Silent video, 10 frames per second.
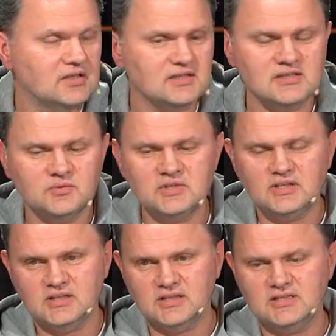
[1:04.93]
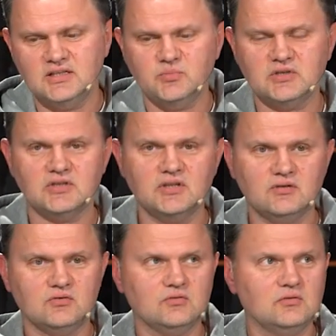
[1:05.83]
На самом деле эта идея пришла
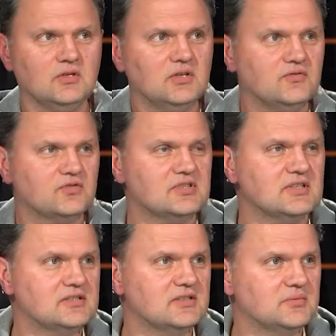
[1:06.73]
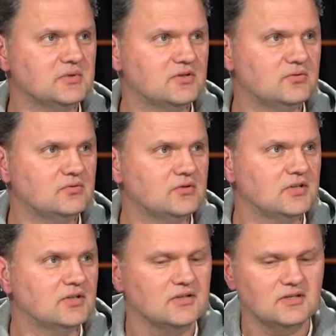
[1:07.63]
еще в 2016 году,
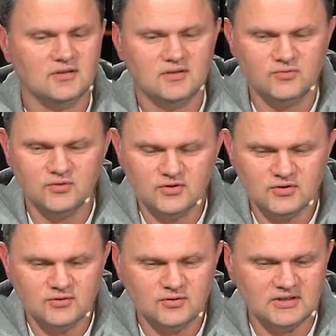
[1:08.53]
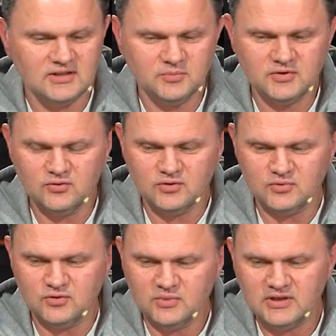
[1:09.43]
вот, но тогда мы
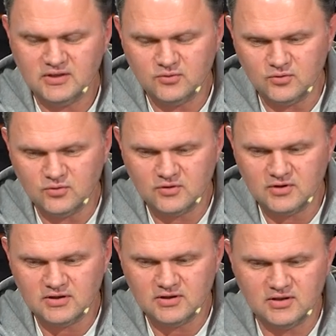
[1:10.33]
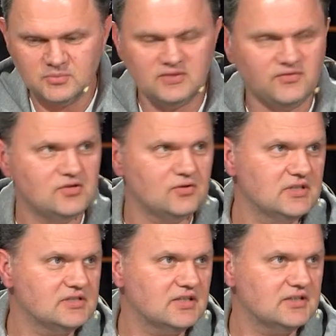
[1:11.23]
думали о именно
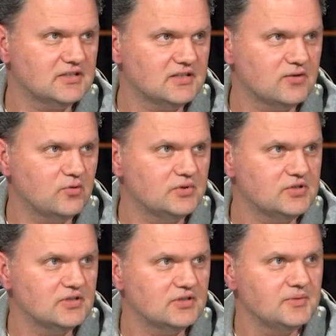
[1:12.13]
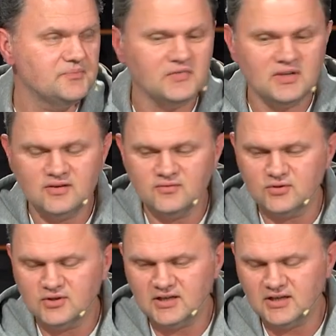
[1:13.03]
видеорегистраторах коробочных –
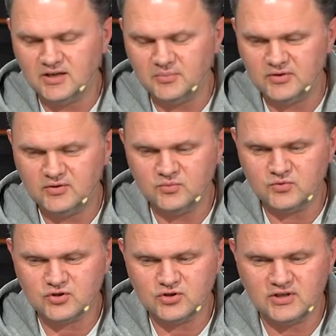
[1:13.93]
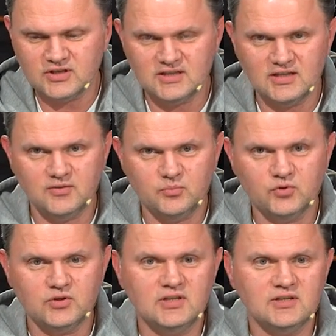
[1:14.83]
вот. А потом уже, когда
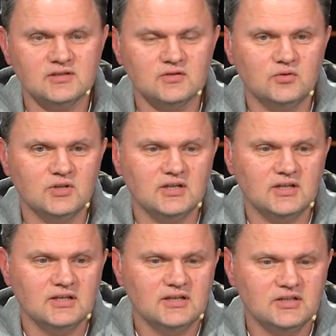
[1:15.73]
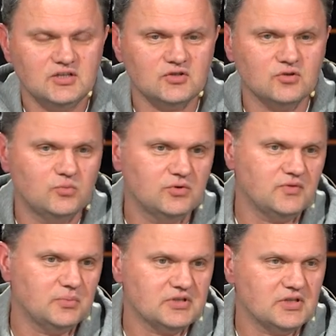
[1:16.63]
поняли, насколько тяжело будет
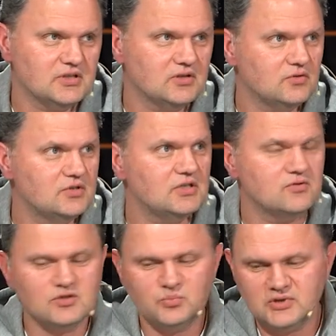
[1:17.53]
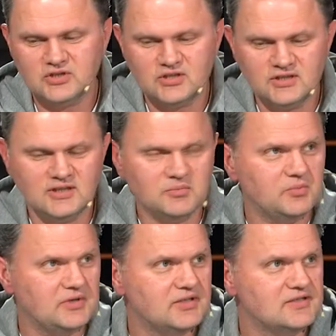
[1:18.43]
Можно воплощать эту идею, уже перешли на
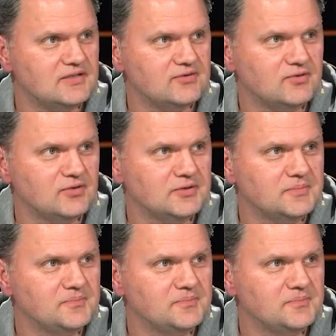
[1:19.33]
мобильные телефоны.